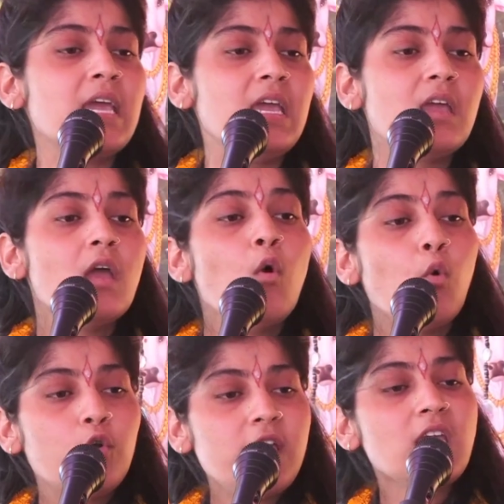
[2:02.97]
हैं
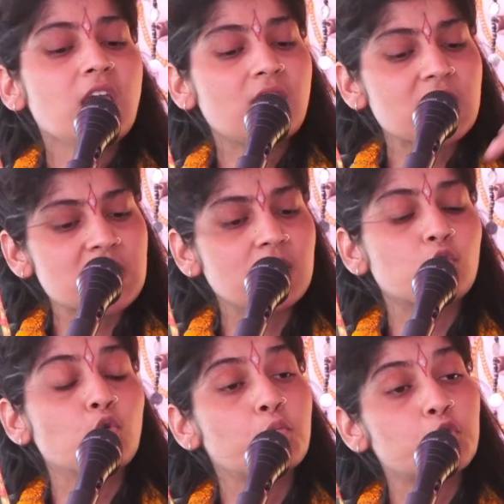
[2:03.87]
उन्हीं के दर्शन
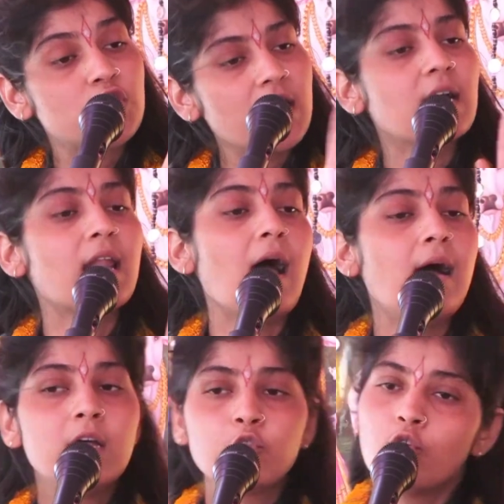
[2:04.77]
तू मुझे करा
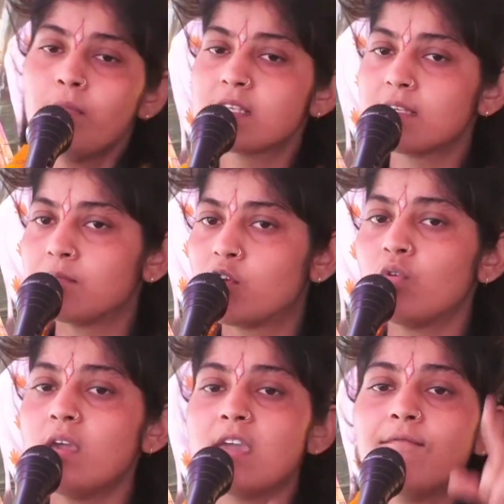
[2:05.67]
तो मैं तो
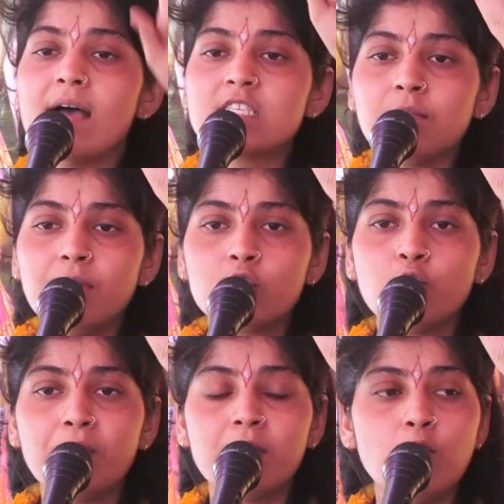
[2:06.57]
समझूंगी कि वास्तव में तू
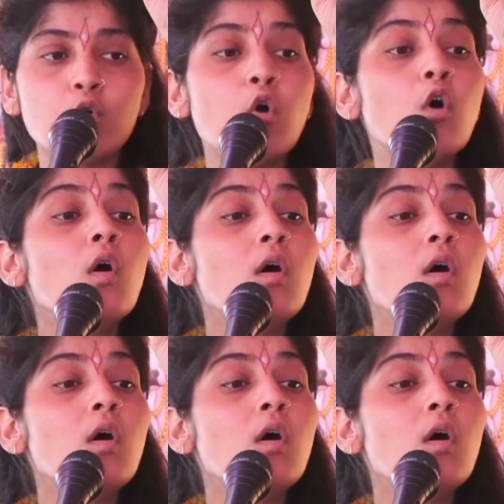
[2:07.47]
प्रभु को